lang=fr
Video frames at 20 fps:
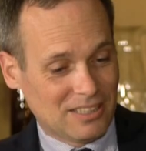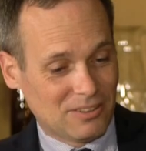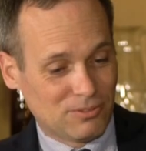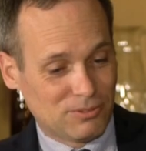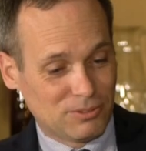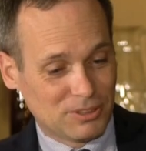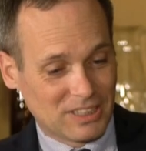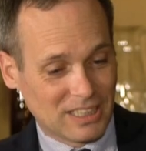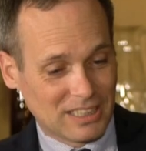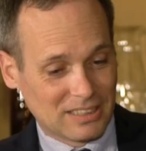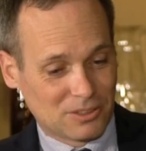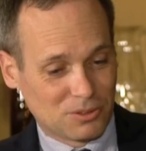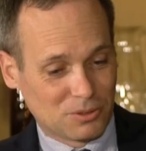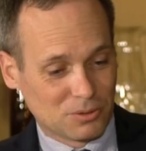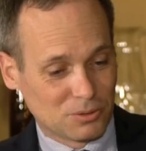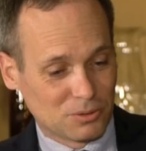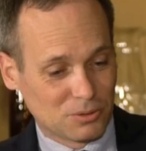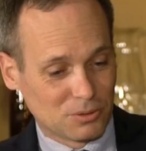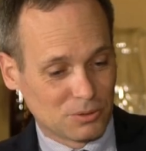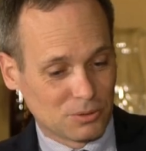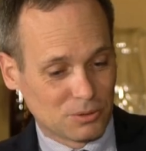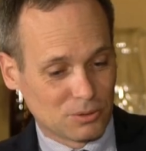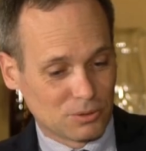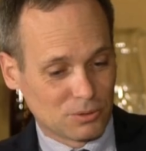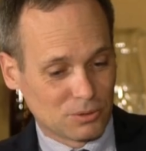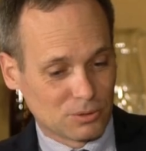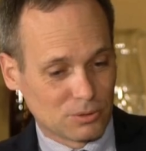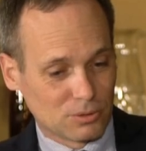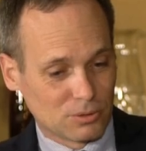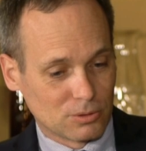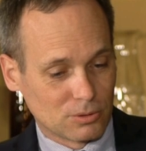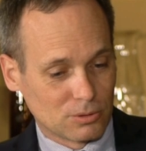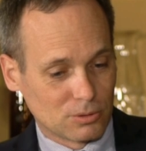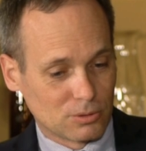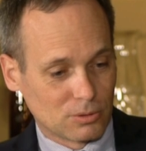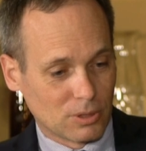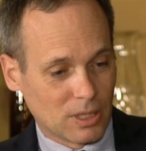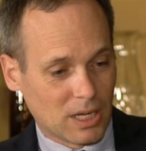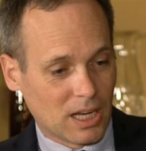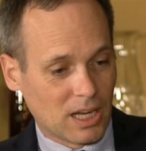Vous êtes
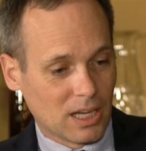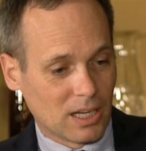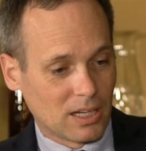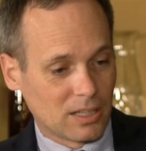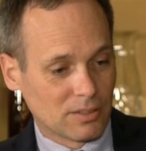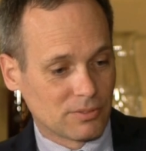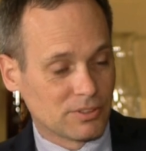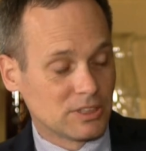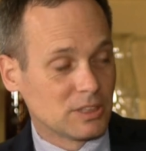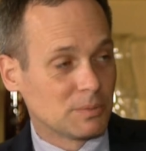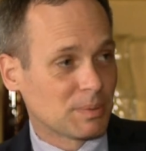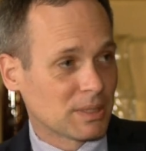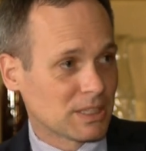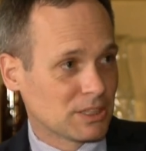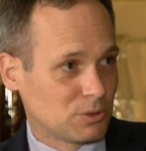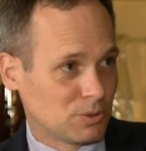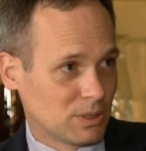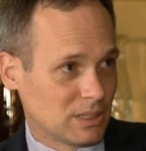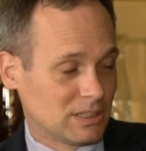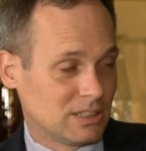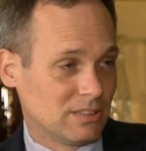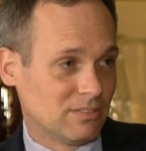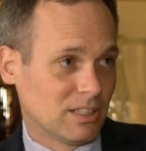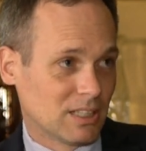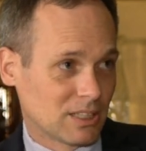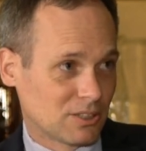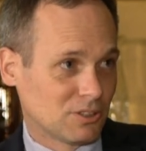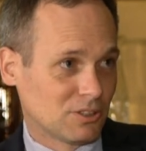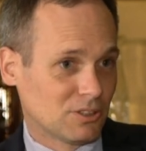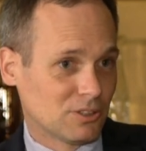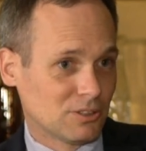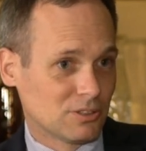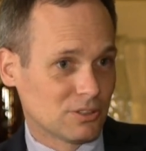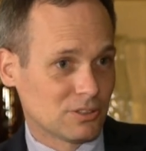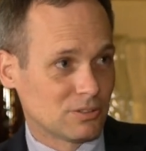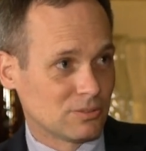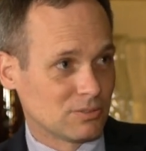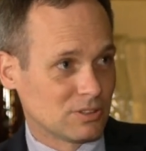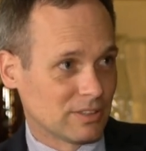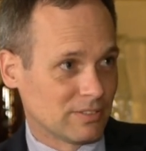euh, un fils spirituel d'Yves
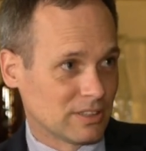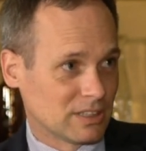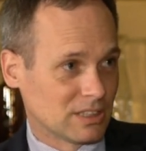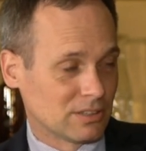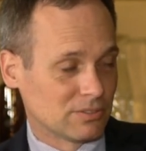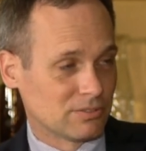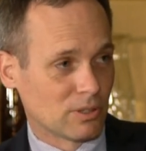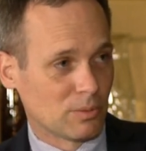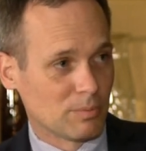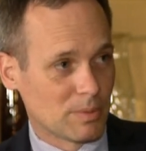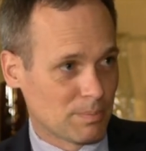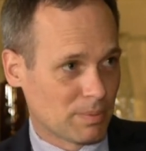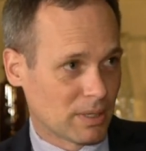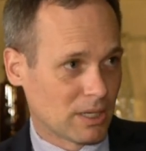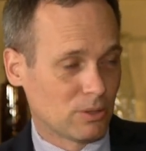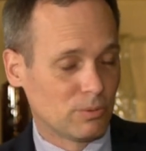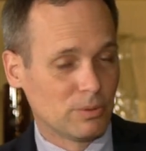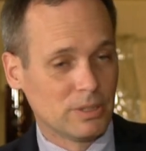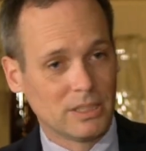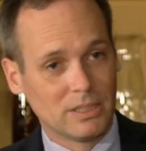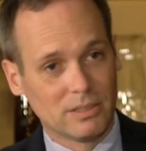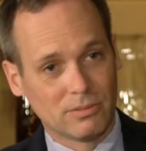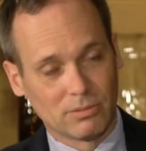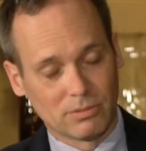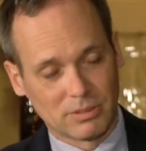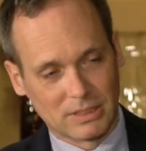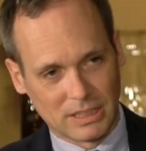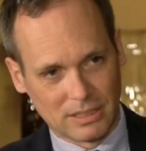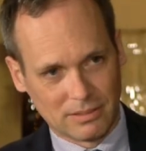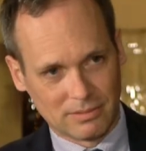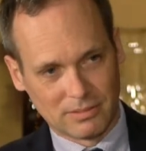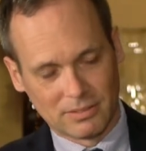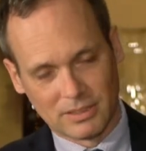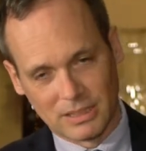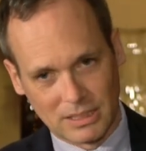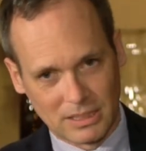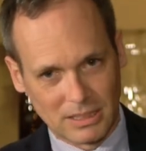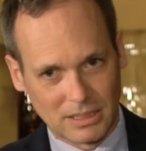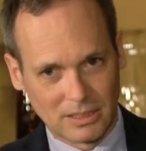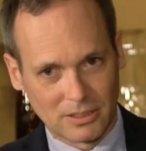Lacoste, vous avez été formé par lui, vous
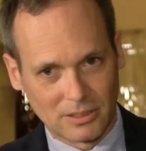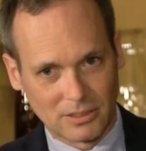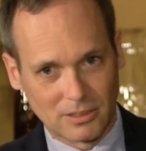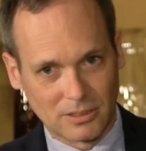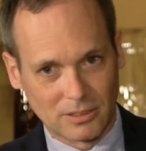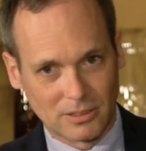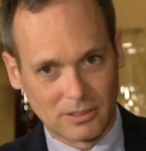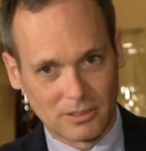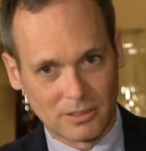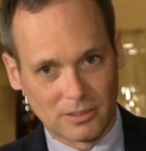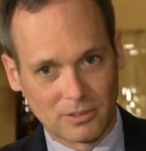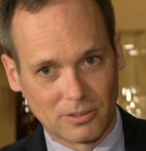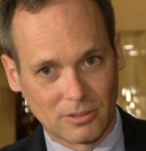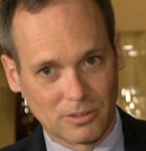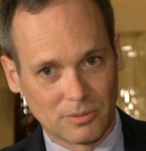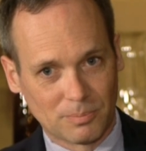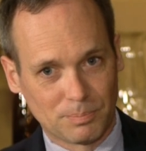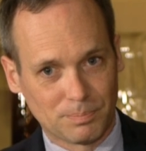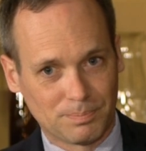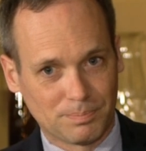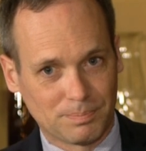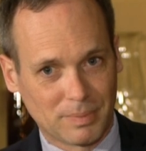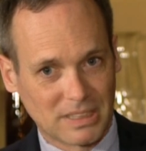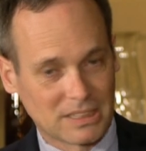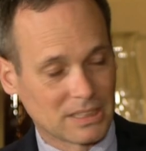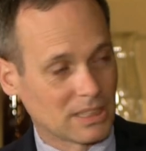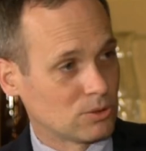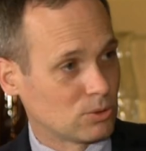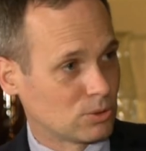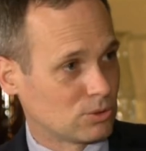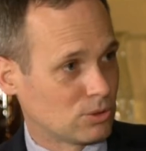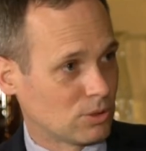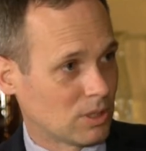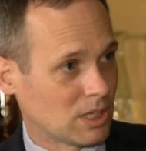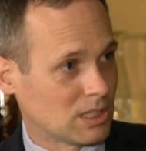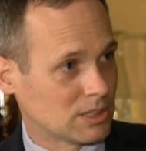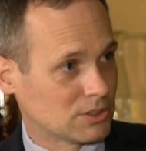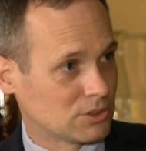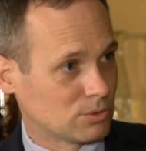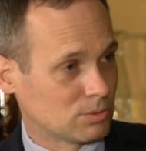avez euh, passé un
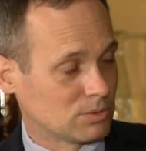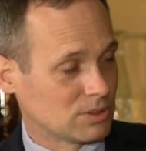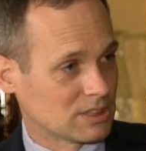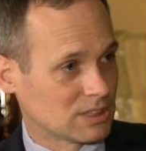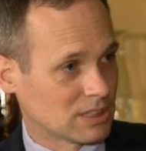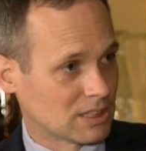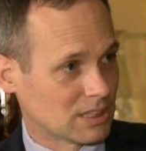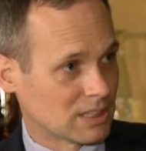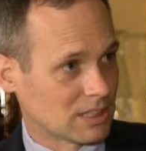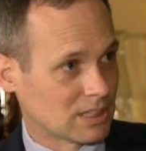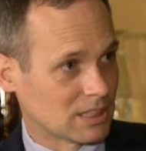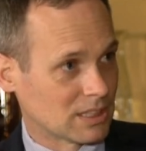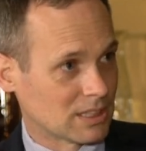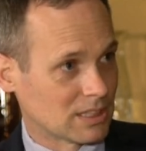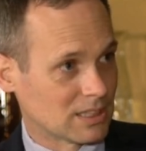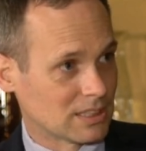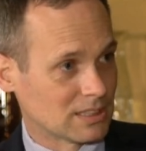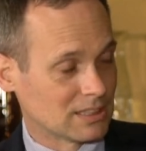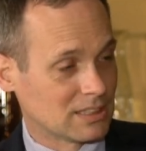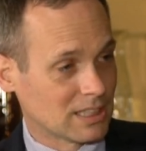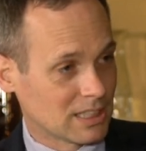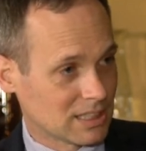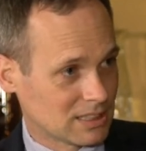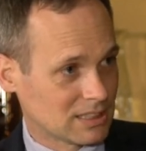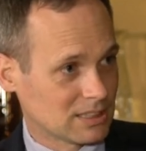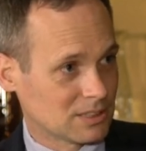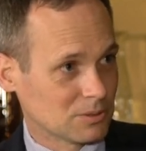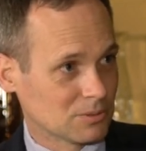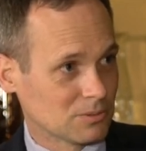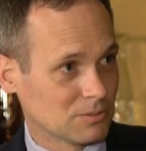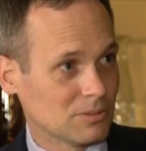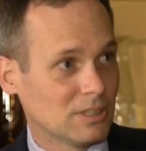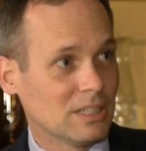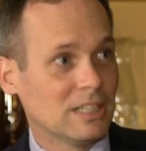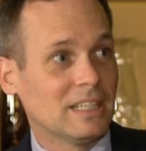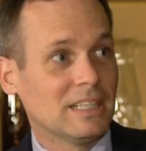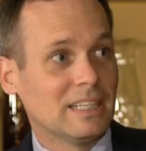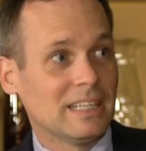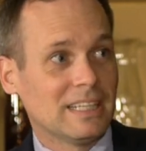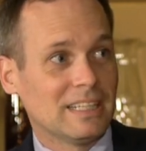doctorat sous sa direction,
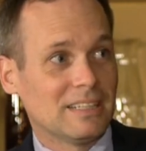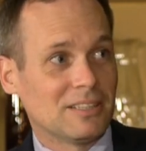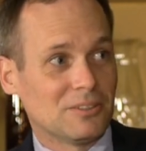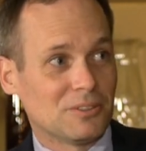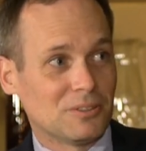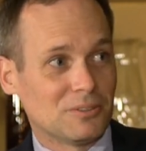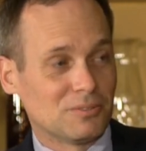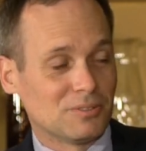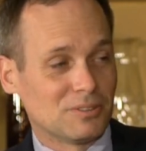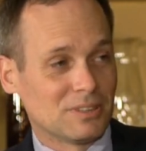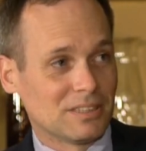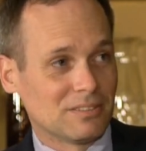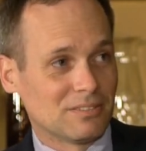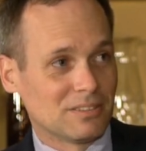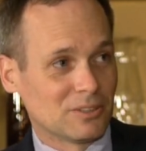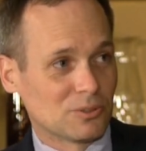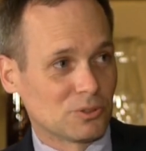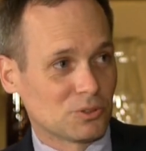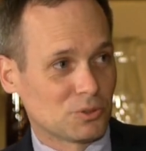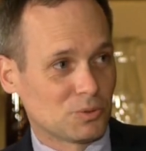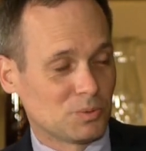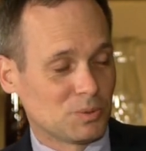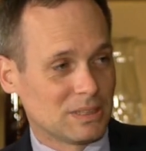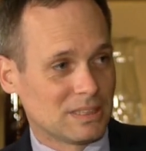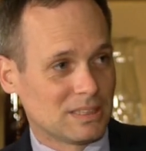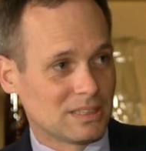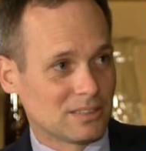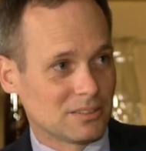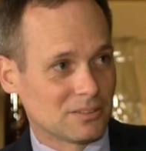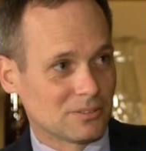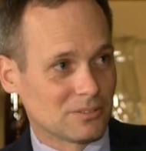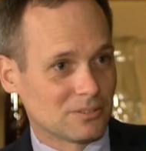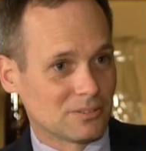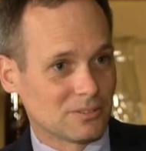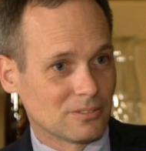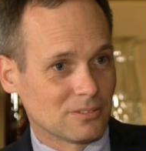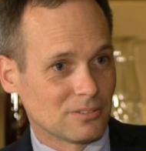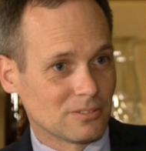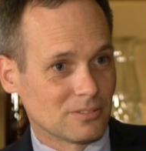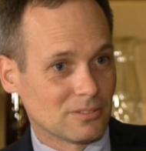euh, vous avez ensuite
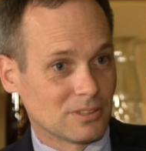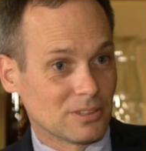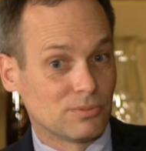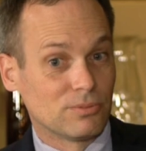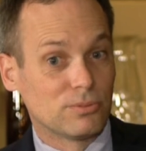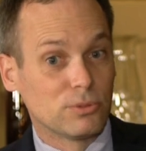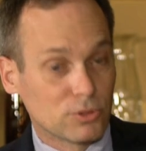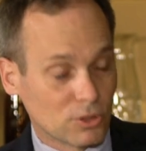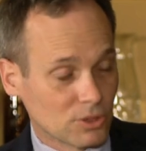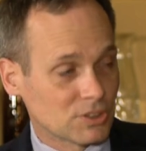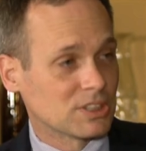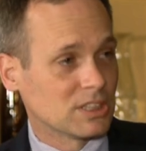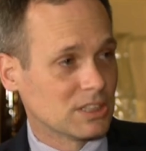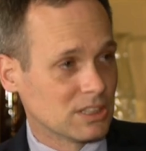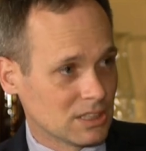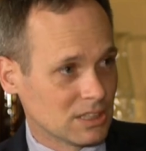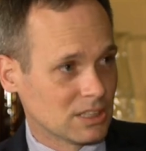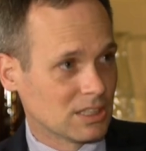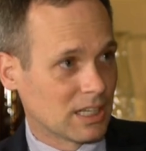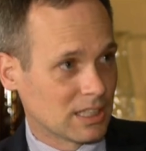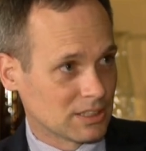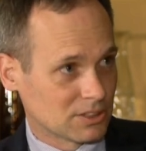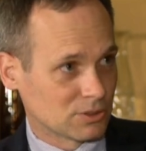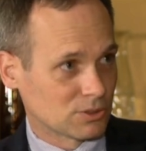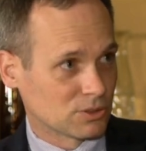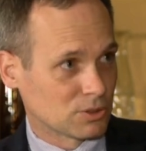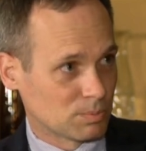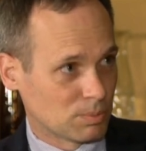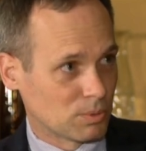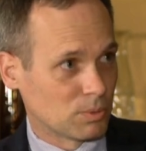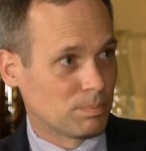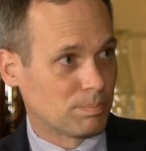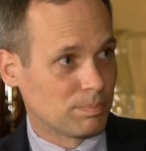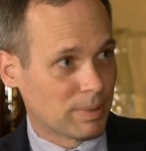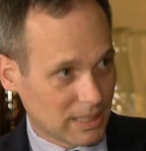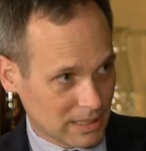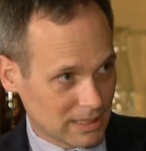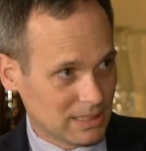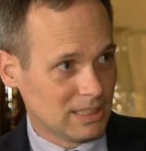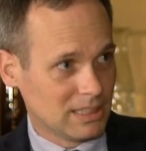vous enseignez à Sciences Po
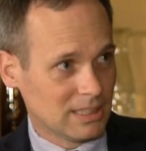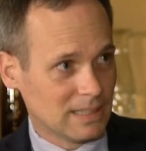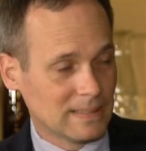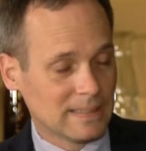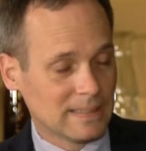Paris.